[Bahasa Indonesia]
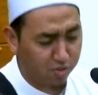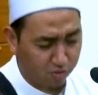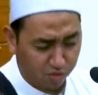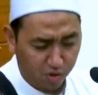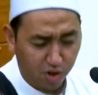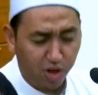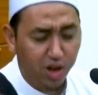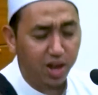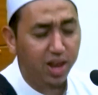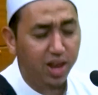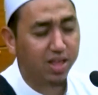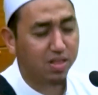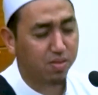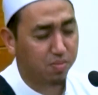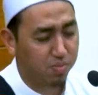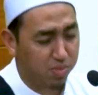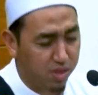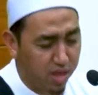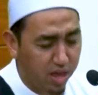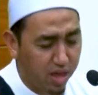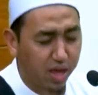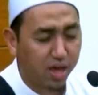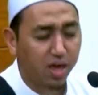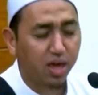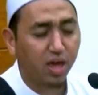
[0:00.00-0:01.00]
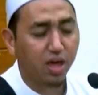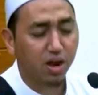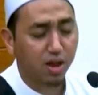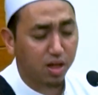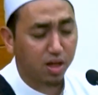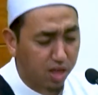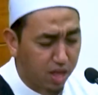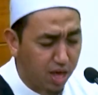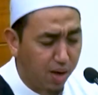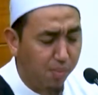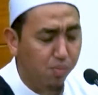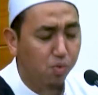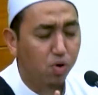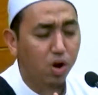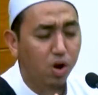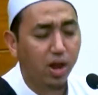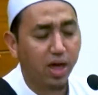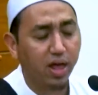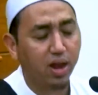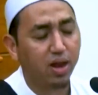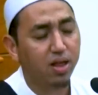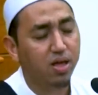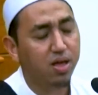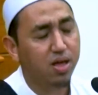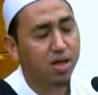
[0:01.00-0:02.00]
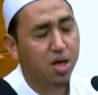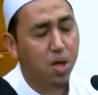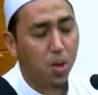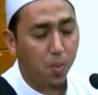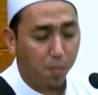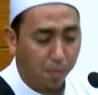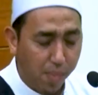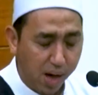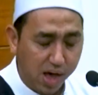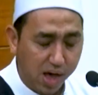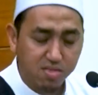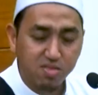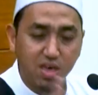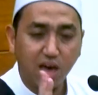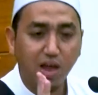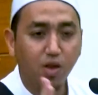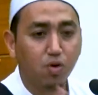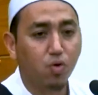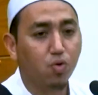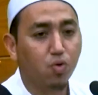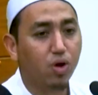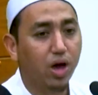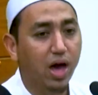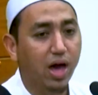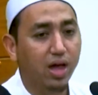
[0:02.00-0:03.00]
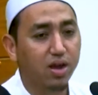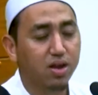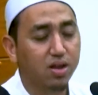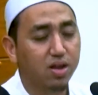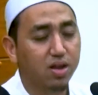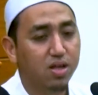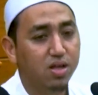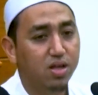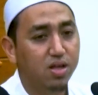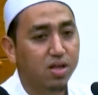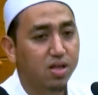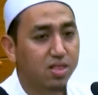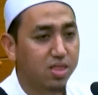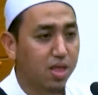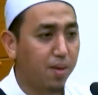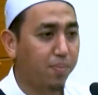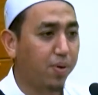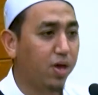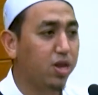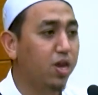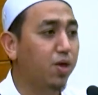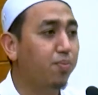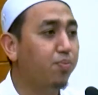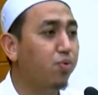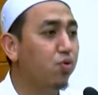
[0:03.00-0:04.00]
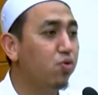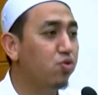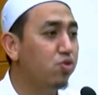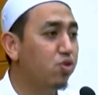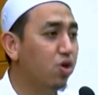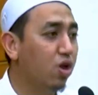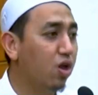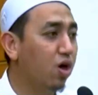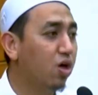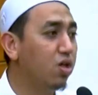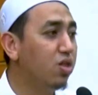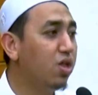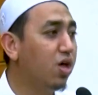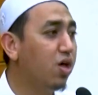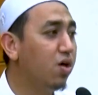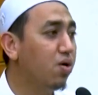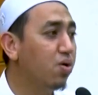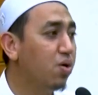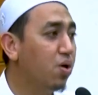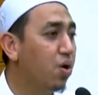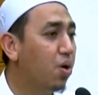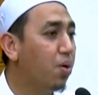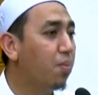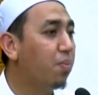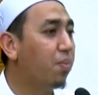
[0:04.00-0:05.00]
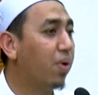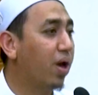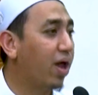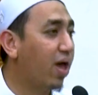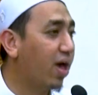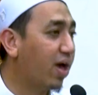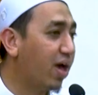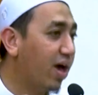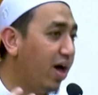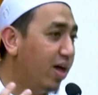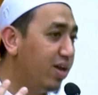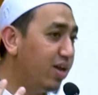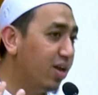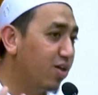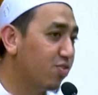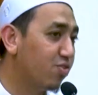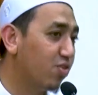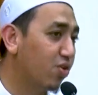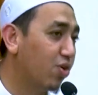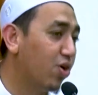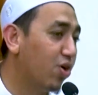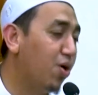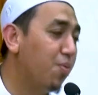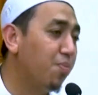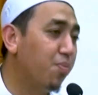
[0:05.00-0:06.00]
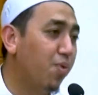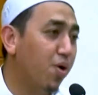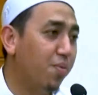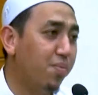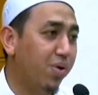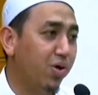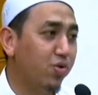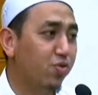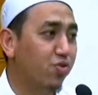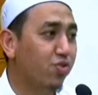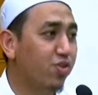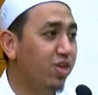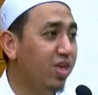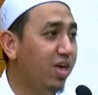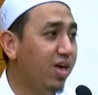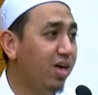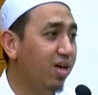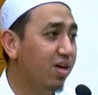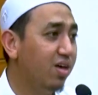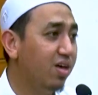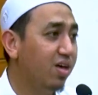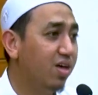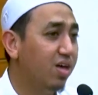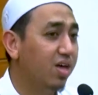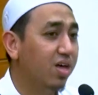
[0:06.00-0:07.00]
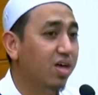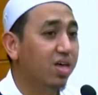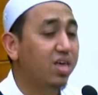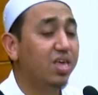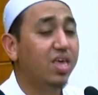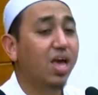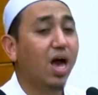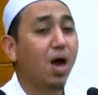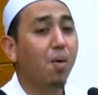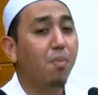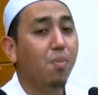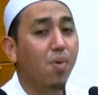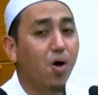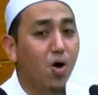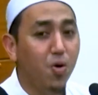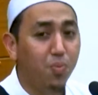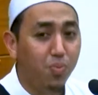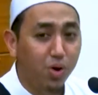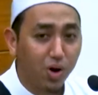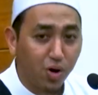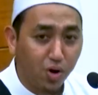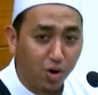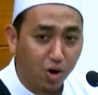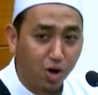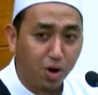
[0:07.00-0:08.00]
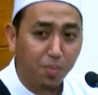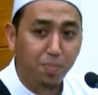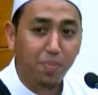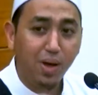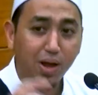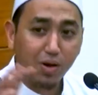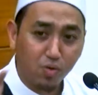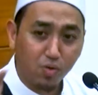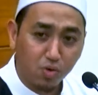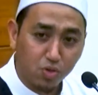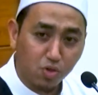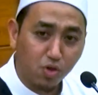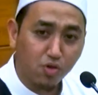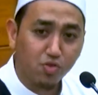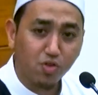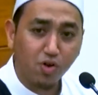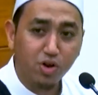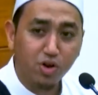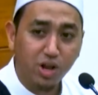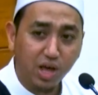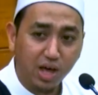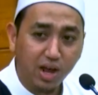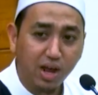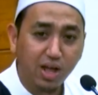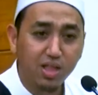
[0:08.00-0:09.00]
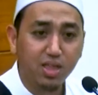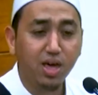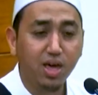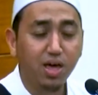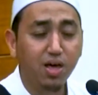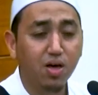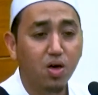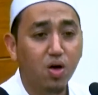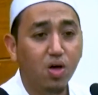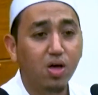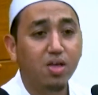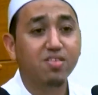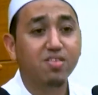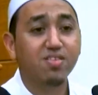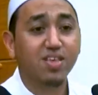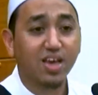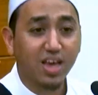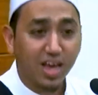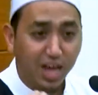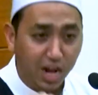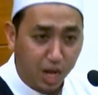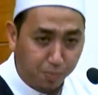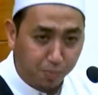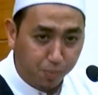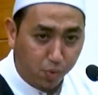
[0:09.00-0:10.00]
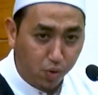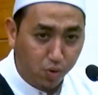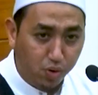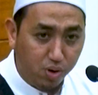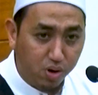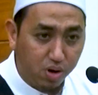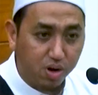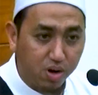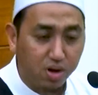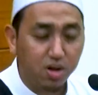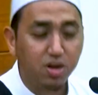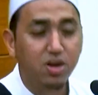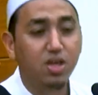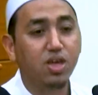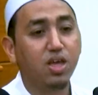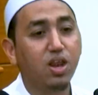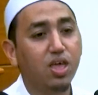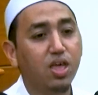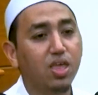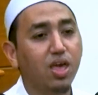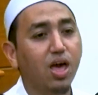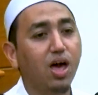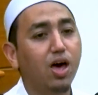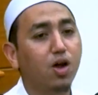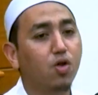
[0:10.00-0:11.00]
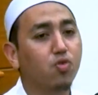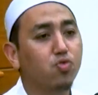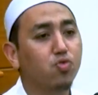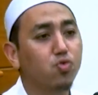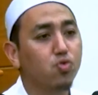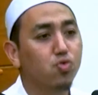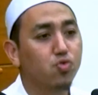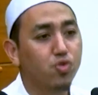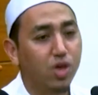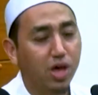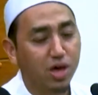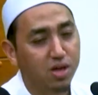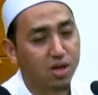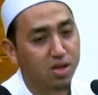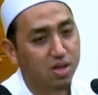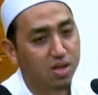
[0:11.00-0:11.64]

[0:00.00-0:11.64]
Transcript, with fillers: sholat, dikir, qiyamul baca Al-Quran. Tapi yang dipuji oleh Allah, mereka adalah sekelompok manusia yang mau berkorban untuk saudaranya, sekalipun dirinya harus susah,